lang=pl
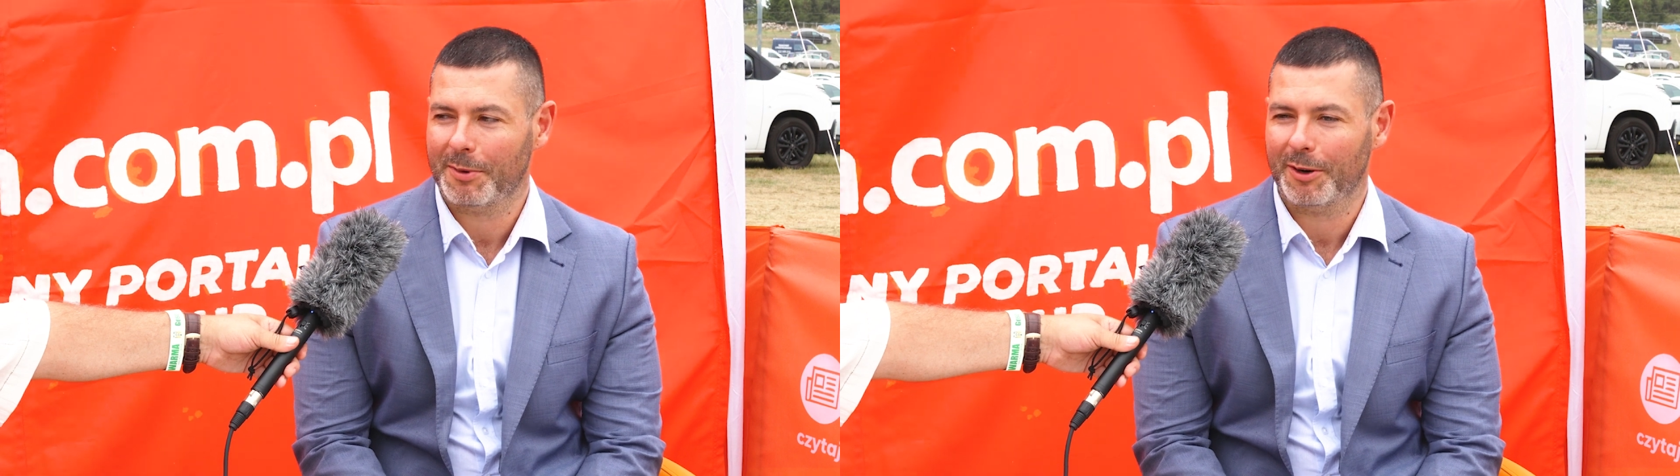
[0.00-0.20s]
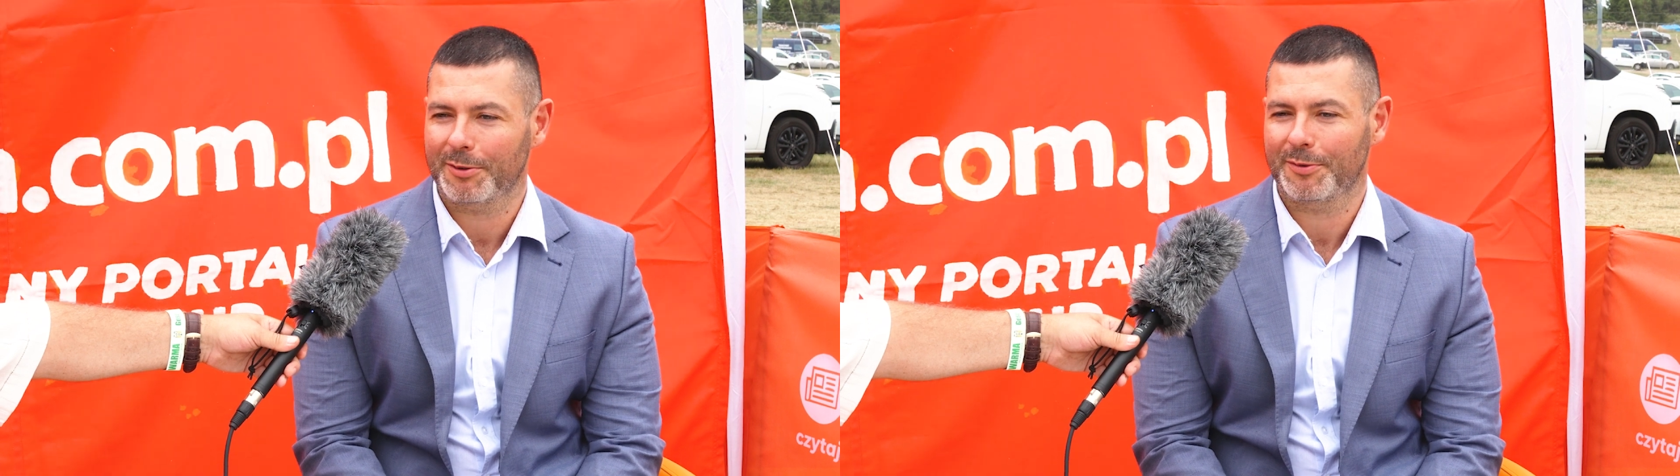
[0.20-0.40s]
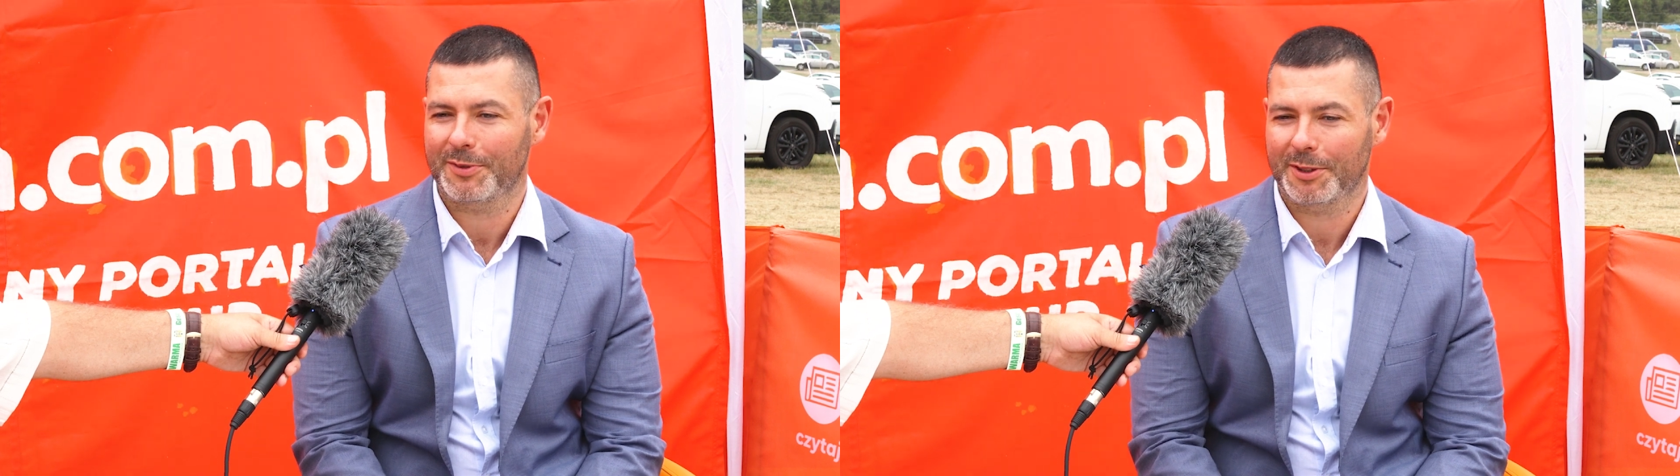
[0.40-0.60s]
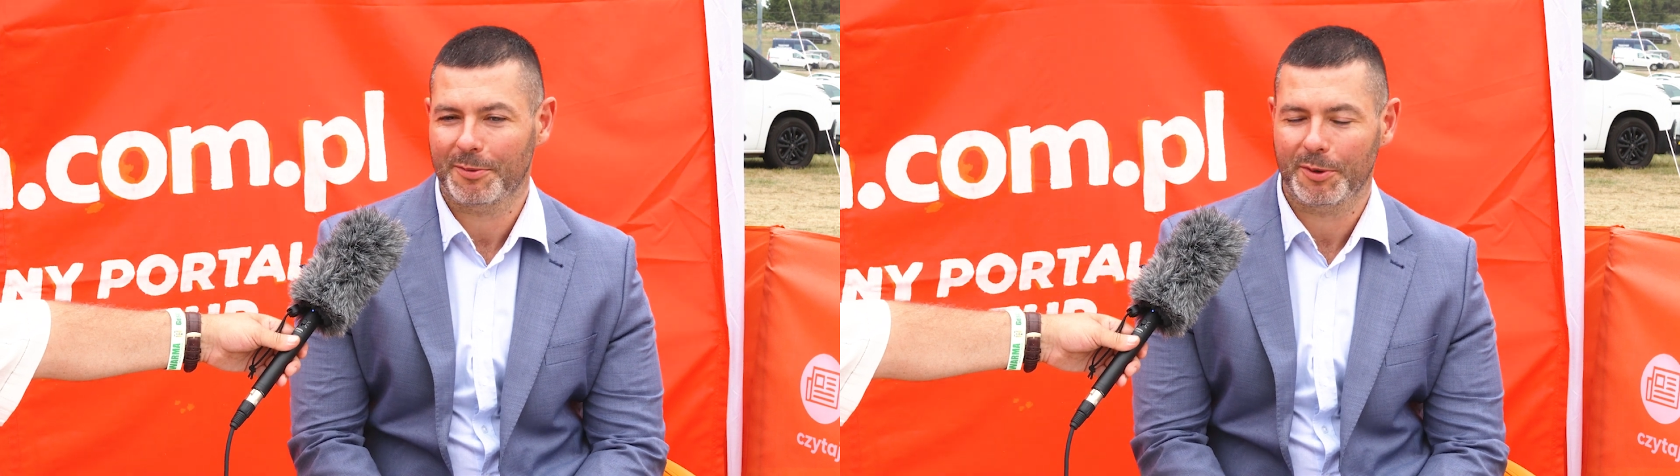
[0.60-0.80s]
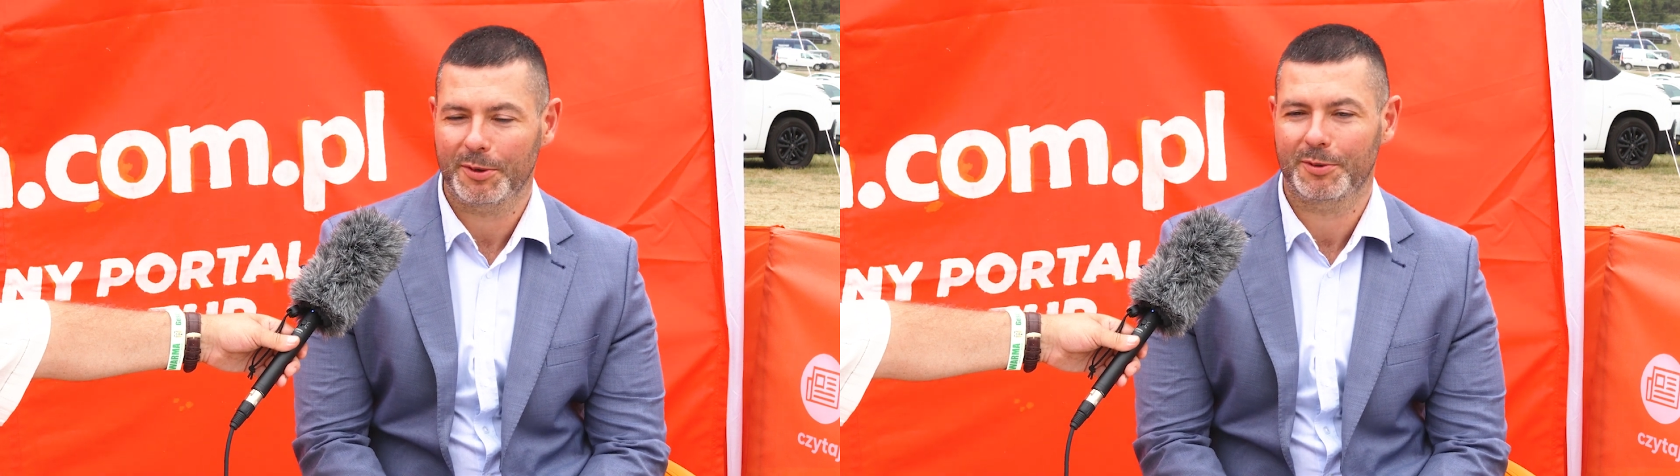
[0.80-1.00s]
balotów,
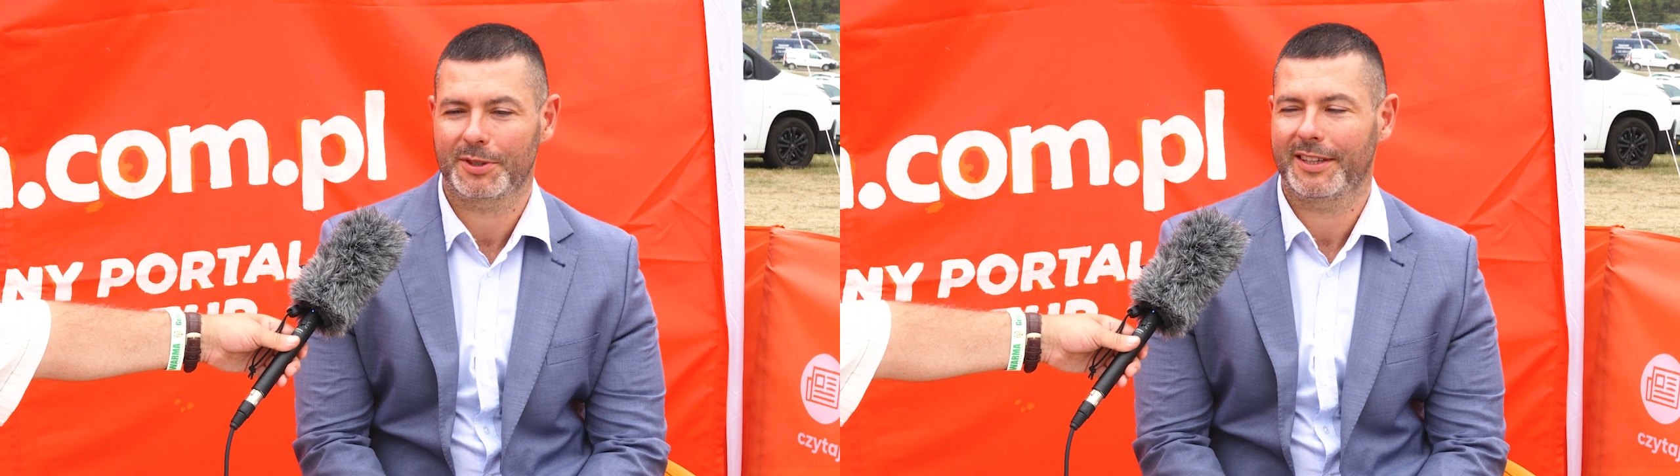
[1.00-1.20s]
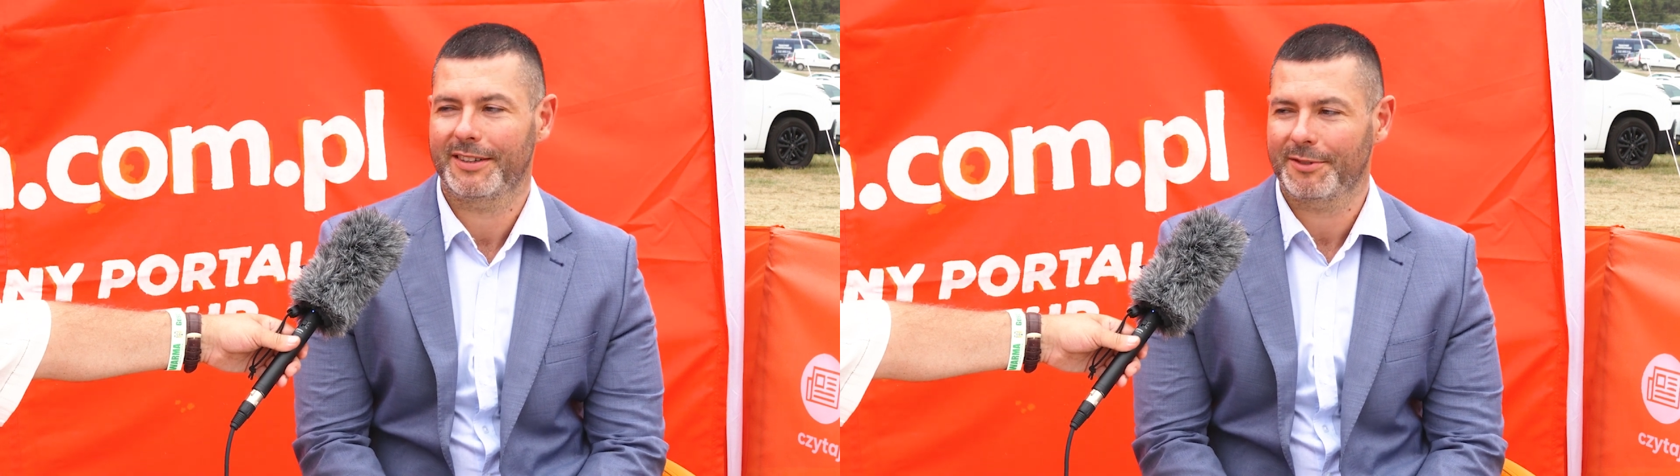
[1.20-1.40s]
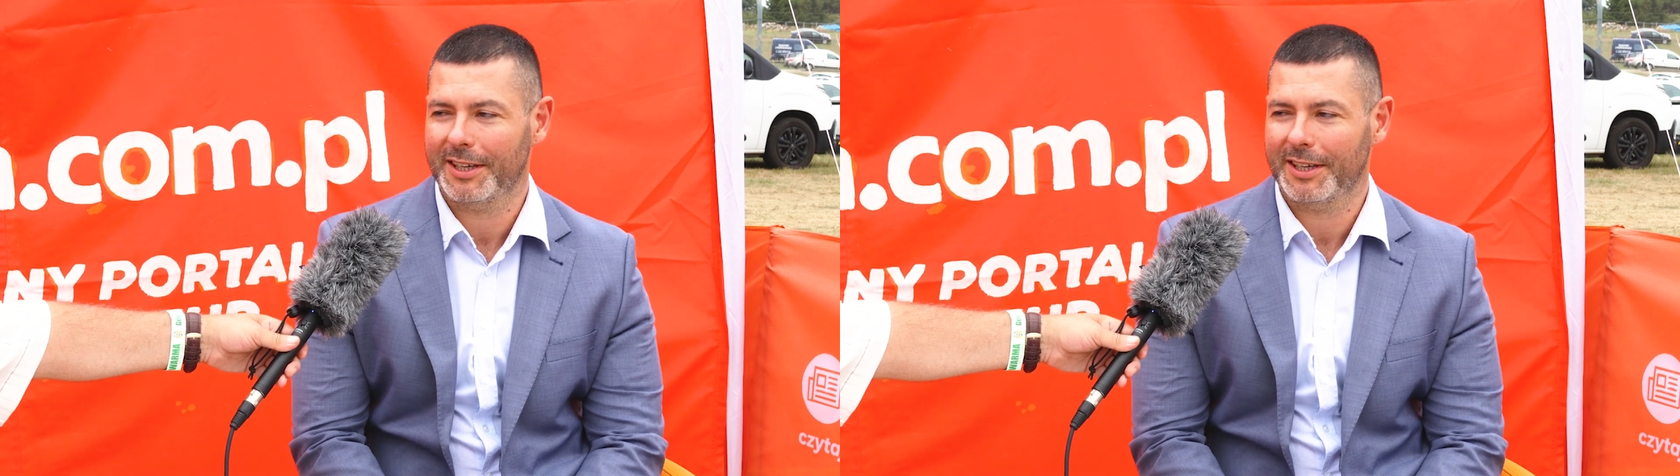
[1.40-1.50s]
tylko były duże,